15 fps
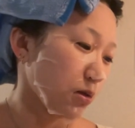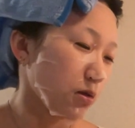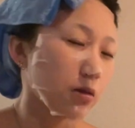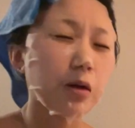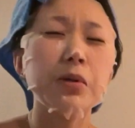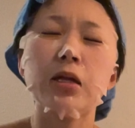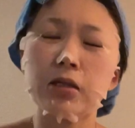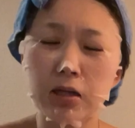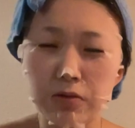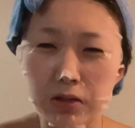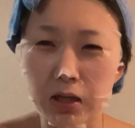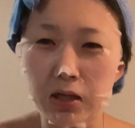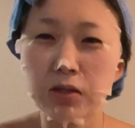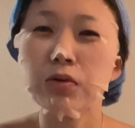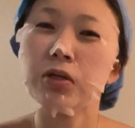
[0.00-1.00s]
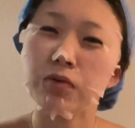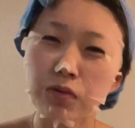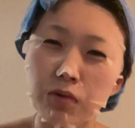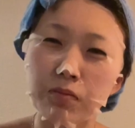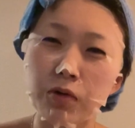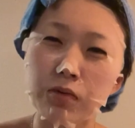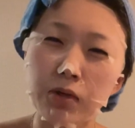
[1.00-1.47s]
ダメだったので、人によると
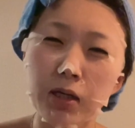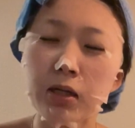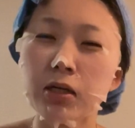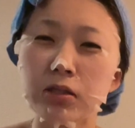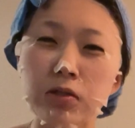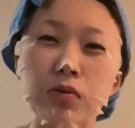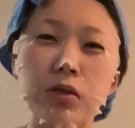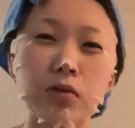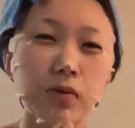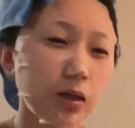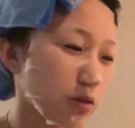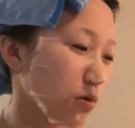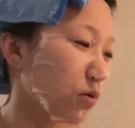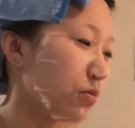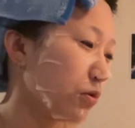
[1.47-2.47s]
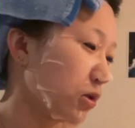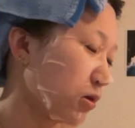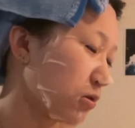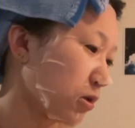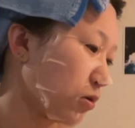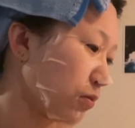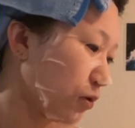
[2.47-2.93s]
思う。肌が強い人はすごい向いて
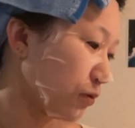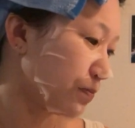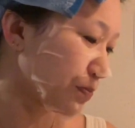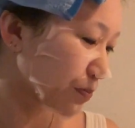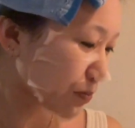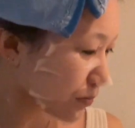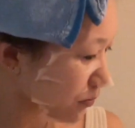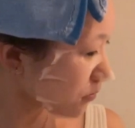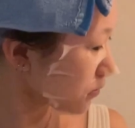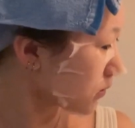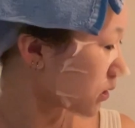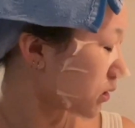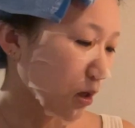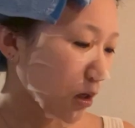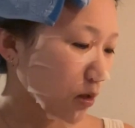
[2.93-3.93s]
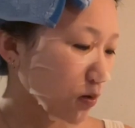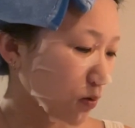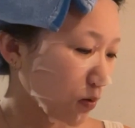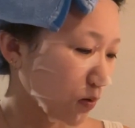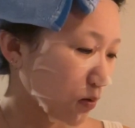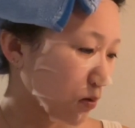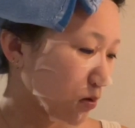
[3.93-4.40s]
るんだと思う。あと
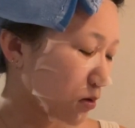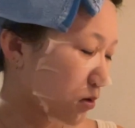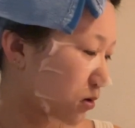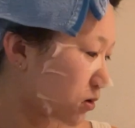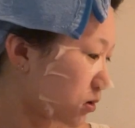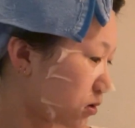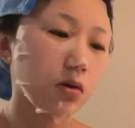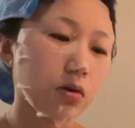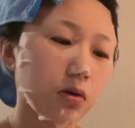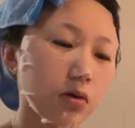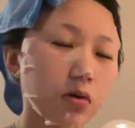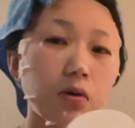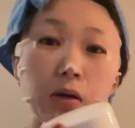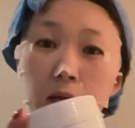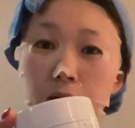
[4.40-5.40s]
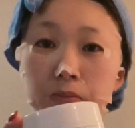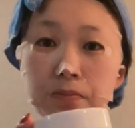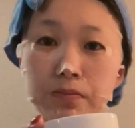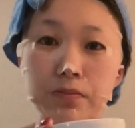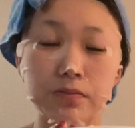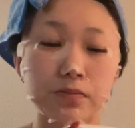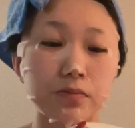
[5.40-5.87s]
これ
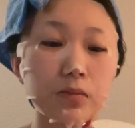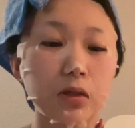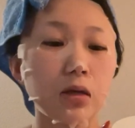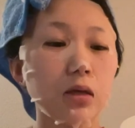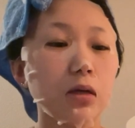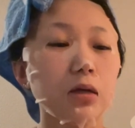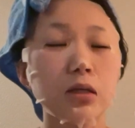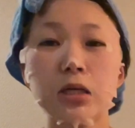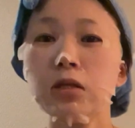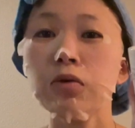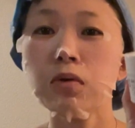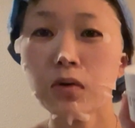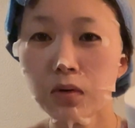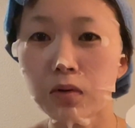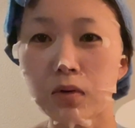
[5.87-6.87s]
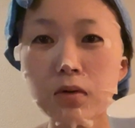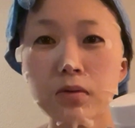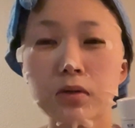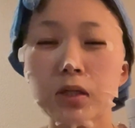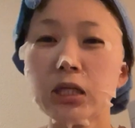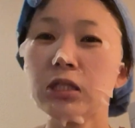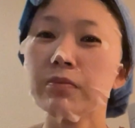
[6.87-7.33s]
昨日
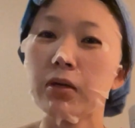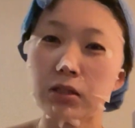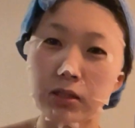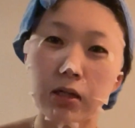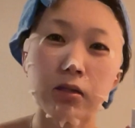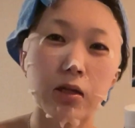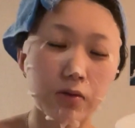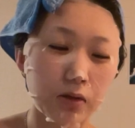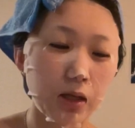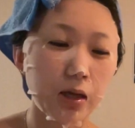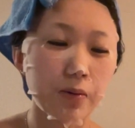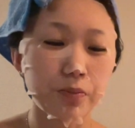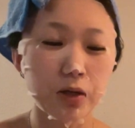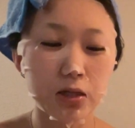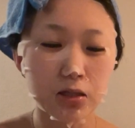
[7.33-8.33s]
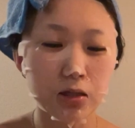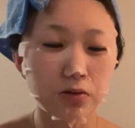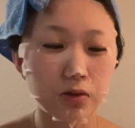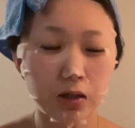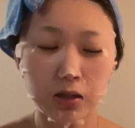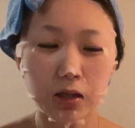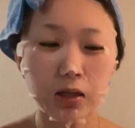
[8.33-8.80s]
クリスマスだったのでプレゼント
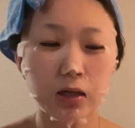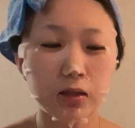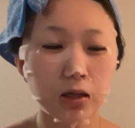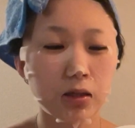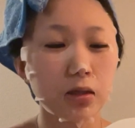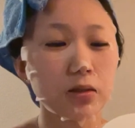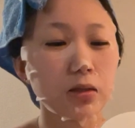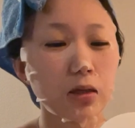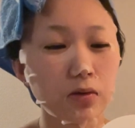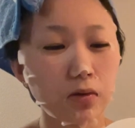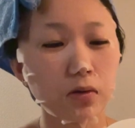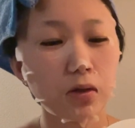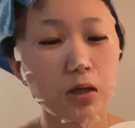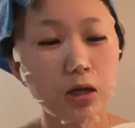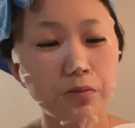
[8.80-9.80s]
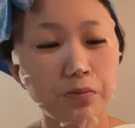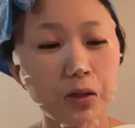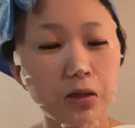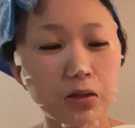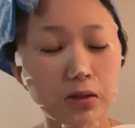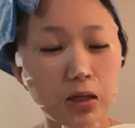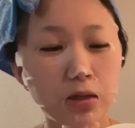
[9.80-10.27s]
でいただいたんですけど
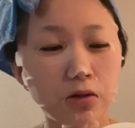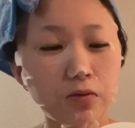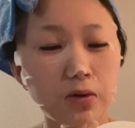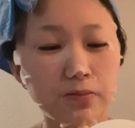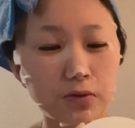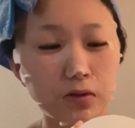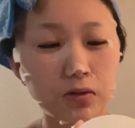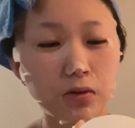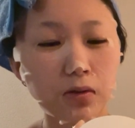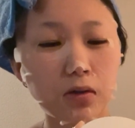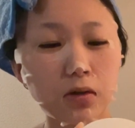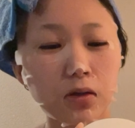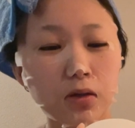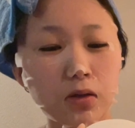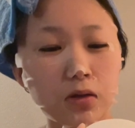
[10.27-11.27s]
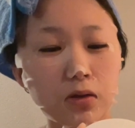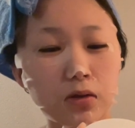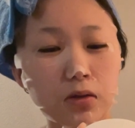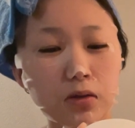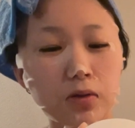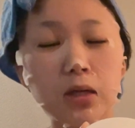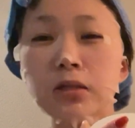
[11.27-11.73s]
マークスウェブの
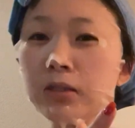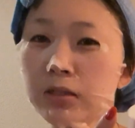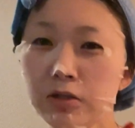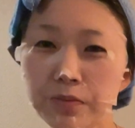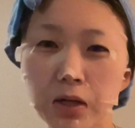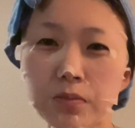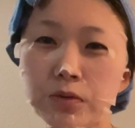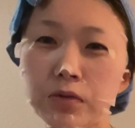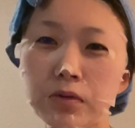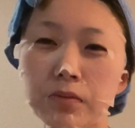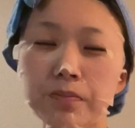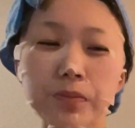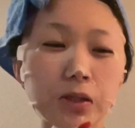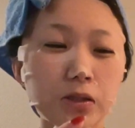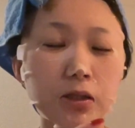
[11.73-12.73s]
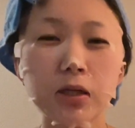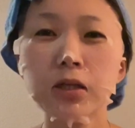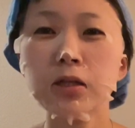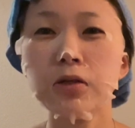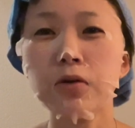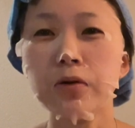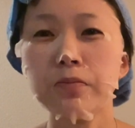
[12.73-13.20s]
クレンジングバームめっちゃい
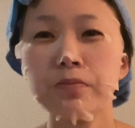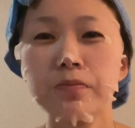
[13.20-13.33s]
い匂い